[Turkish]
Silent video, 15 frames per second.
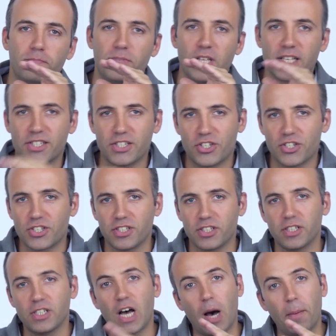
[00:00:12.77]

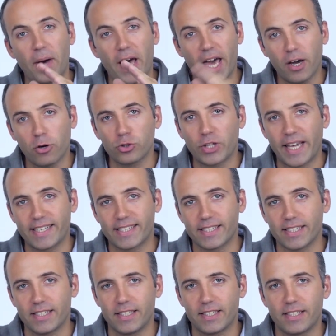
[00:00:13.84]
yazıcısını ama EcoTank
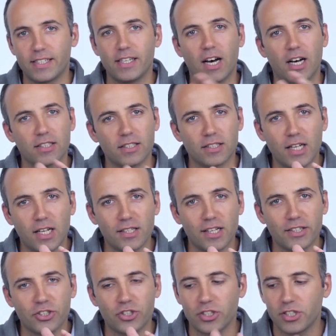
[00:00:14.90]
serisi adından da
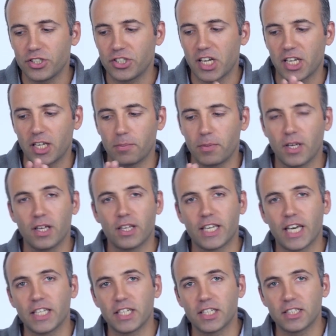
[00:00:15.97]
anlaşılacağı gibi
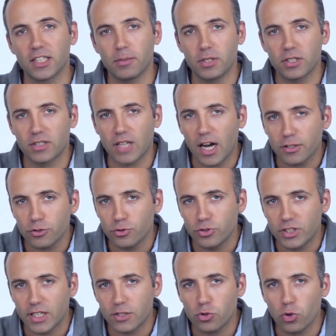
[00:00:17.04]
kenarında bir tank
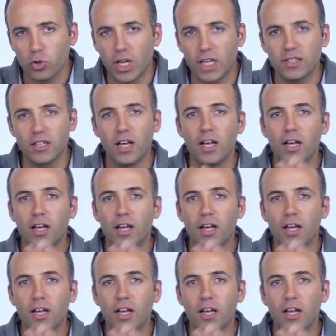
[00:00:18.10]
ünitesi olan